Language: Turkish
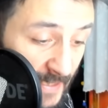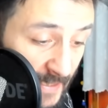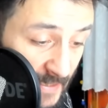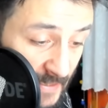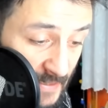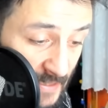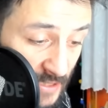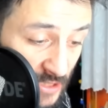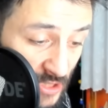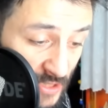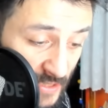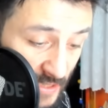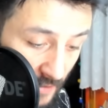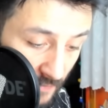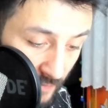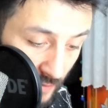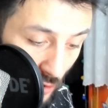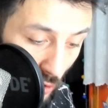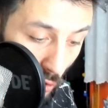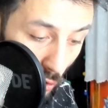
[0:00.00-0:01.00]
8.
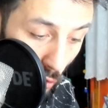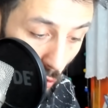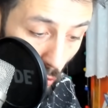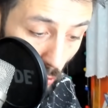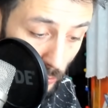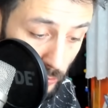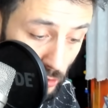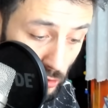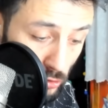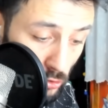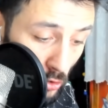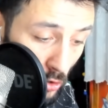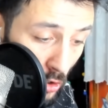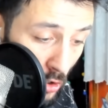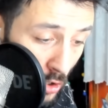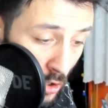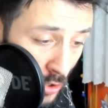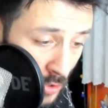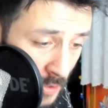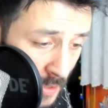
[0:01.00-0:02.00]
seviye
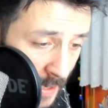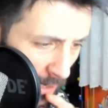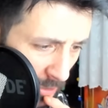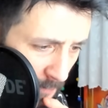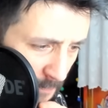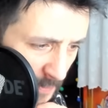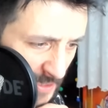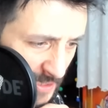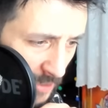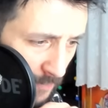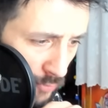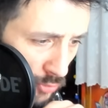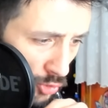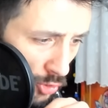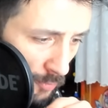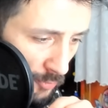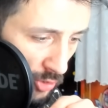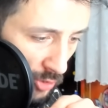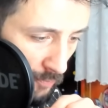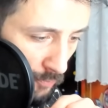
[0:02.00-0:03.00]
olsun. Kart
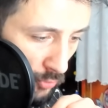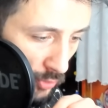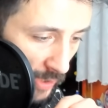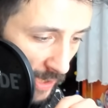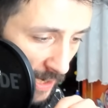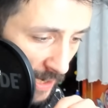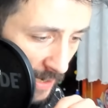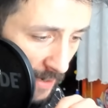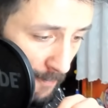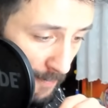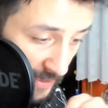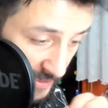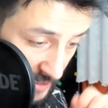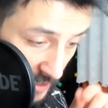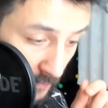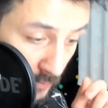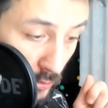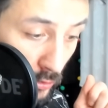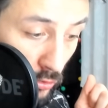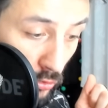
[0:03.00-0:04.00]
basabiliyor muyum buna?
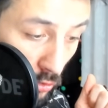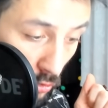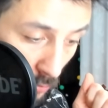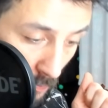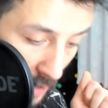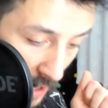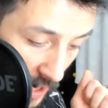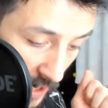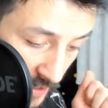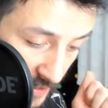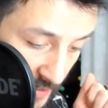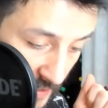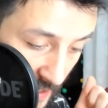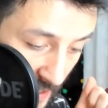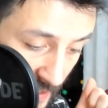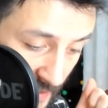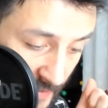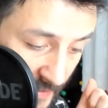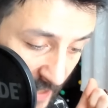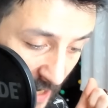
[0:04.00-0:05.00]
Basabiliyorum
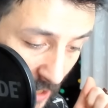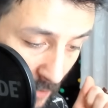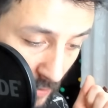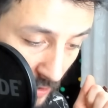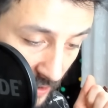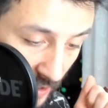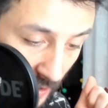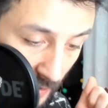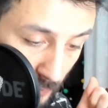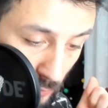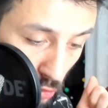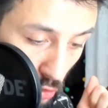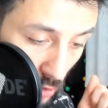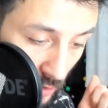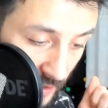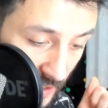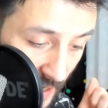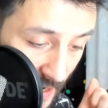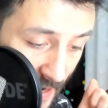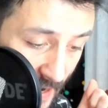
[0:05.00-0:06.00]
aynen. Gel bakalım
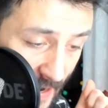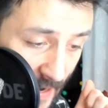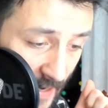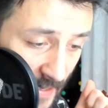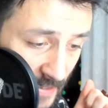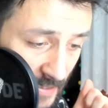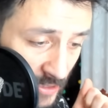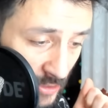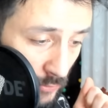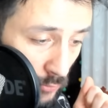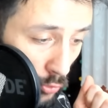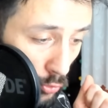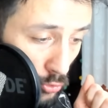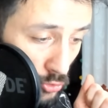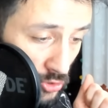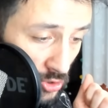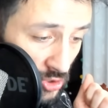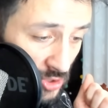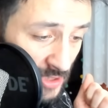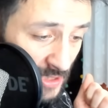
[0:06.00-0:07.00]
Joker.
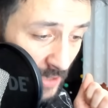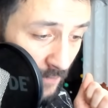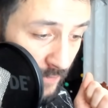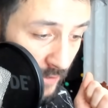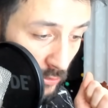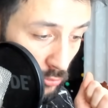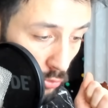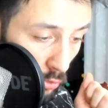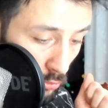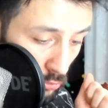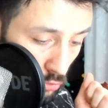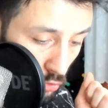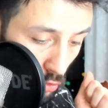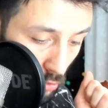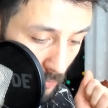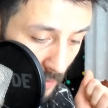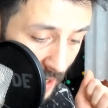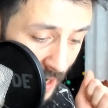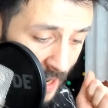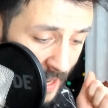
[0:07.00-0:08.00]
9. seviye
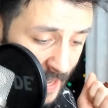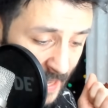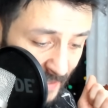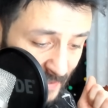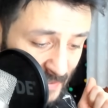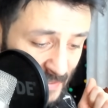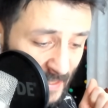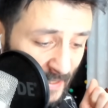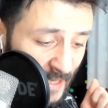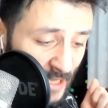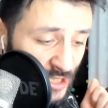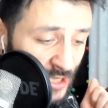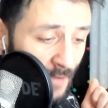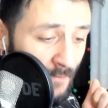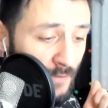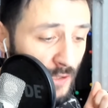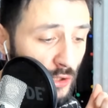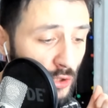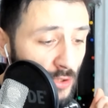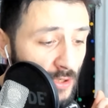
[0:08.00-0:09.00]
dondurma. Size
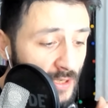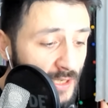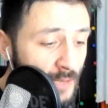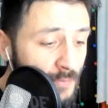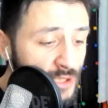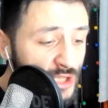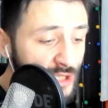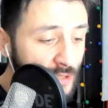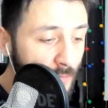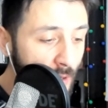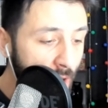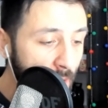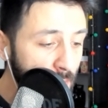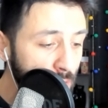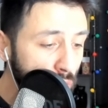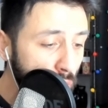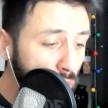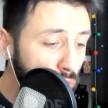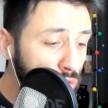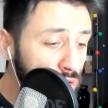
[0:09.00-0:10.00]
geçen videoda demiştim
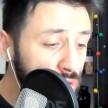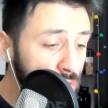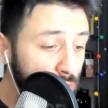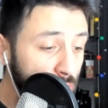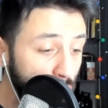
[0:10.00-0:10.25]
abi 9